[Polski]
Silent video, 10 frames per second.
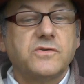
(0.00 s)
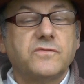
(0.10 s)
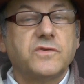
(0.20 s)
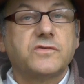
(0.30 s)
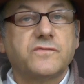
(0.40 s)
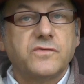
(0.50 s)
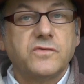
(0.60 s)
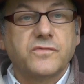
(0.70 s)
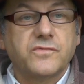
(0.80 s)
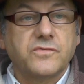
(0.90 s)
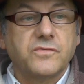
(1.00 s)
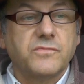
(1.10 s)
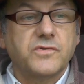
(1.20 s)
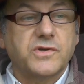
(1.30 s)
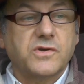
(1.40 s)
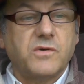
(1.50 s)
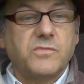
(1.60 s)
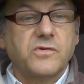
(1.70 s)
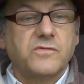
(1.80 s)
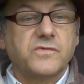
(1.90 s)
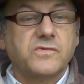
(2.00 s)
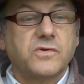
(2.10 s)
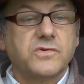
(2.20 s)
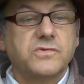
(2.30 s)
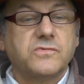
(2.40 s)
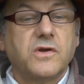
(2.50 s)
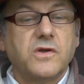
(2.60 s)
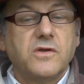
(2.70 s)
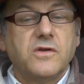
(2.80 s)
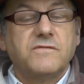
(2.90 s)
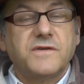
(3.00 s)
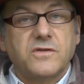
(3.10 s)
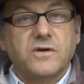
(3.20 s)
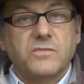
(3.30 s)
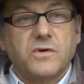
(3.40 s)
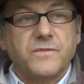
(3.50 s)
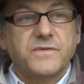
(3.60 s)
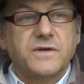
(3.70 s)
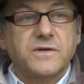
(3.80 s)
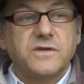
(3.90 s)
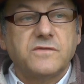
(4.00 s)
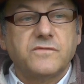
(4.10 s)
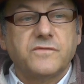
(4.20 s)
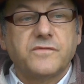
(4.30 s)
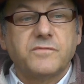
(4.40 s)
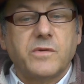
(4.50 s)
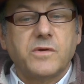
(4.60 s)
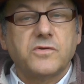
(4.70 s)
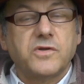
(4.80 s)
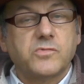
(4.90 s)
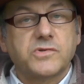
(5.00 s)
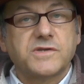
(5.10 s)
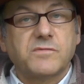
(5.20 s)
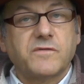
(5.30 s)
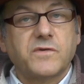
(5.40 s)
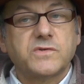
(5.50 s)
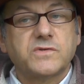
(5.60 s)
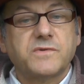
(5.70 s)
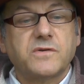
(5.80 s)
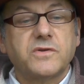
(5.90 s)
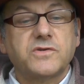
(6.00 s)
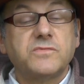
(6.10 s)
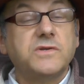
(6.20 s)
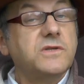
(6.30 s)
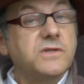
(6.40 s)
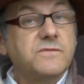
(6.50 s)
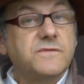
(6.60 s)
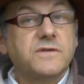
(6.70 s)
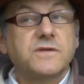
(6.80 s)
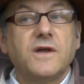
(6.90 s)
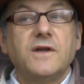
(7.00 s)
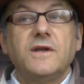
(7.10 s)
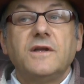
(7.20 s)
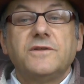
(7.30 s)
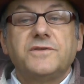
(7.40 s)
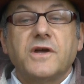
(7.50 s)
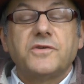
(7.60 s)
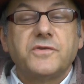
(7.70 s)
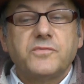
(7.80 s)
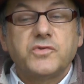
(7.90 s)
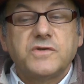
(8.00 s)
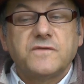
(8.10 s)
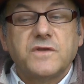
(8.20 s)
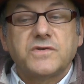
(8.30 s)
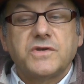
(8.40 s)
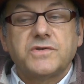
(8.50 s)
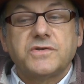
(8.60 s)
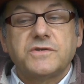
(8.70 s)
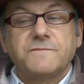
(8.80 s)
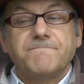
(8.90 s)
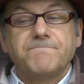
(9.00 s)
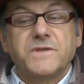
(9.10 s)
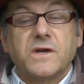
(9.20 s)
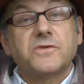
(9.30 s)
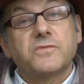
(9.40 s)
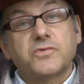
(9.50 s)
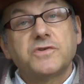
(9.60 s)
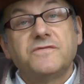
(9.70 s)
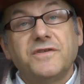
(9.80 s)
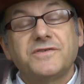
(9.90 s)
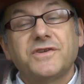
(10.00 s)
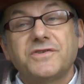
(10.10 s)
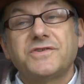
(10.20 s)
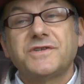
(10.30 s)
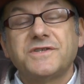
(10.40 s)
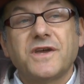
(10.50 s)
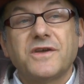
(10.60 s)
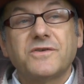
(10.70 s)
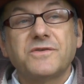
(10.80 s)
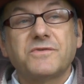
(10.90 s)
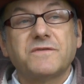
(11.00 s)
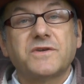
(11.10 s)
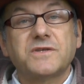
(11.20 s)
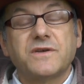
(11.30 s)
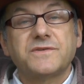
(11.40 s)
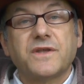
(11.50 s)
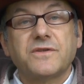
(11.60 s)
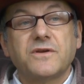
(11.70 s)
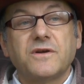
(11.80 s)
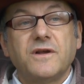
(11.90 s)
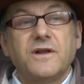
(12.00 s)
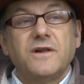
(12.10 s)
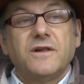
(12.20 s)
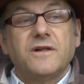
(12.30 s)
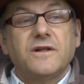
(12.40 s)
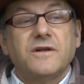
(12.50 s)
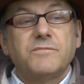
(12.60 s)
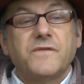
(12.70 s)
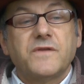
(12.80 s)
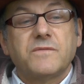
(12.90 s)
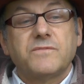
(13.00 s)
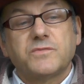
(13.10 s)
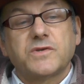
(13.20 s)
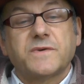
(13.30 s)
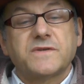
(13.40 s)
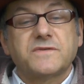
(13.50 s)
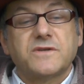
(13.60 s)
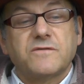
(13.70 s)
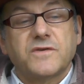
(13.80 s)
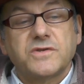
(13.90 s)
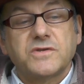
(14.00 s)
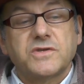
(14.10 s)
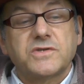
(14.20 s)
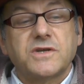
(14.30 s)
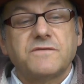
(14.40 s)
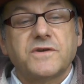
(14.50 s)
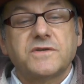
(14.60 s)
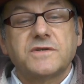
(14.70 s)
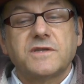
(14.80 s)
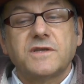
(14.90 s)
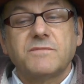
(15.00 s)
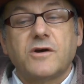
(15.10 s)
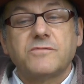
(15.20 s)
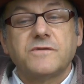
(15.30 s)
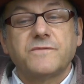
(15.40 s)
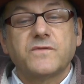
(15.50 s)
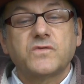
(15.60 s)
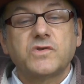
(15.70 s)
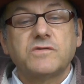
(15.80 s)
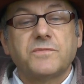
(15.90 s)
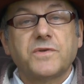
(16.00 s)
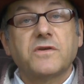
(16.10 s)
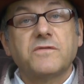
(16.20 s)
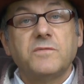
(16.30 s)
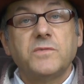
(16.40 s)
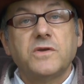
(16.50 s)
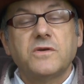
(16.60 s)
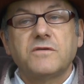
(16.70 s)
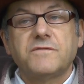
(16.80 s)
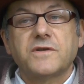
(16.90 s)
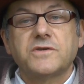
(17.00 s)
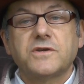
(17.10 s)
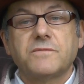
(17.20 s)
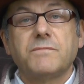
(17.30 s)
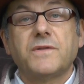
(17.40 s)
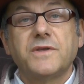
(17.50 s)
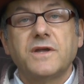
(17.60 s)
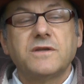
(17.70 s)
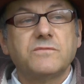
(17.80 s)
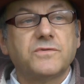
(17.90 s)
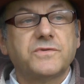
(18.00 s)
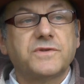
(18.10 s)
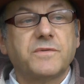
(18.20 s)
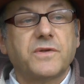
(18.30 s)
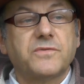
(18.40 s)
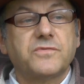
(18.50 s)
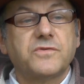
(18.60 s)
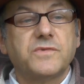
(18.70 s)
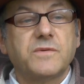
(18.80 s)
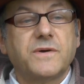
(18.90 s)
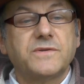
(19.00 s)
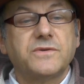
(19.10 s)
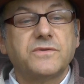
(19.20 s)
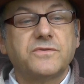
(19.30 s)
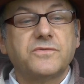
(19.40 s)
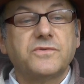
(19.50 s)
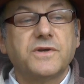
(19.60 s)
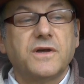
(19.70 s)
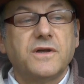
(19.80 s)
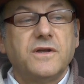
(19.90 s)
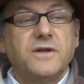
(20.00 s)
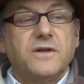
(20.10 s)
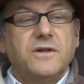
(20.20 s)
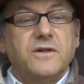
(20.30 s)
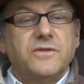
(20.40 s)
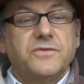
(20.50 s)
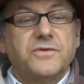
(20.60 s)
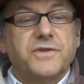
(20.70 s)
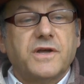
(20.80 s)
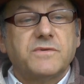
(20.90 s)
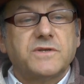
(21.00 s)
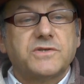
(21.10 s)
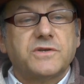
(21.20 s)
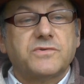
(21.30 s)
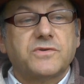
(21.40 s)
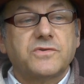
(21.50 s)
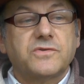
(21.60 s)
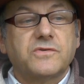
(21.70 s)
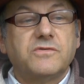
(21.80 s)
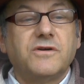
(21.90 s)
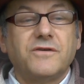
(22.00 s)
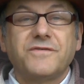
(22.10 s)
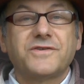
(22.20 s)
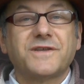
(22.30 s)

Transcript: i również w dniu, w którym rzekomo ją wygłosił, wiadomo z archiwów Białego Domu, że zajmował się zupełnie czymś innym, więc tego typu dziwne rzeczy, mm, tego typu dziwne rzeczy się dzieją i ponieważ ja ostatnio e, pewnie być może Państwo zauważyli też na efekcie setnej małpy wrzuciłem takie filmiki o efekcie Mandeli, bo to temat, który mnie bardzo intryguje, to tak mi zaczyna przychodzić do głowy,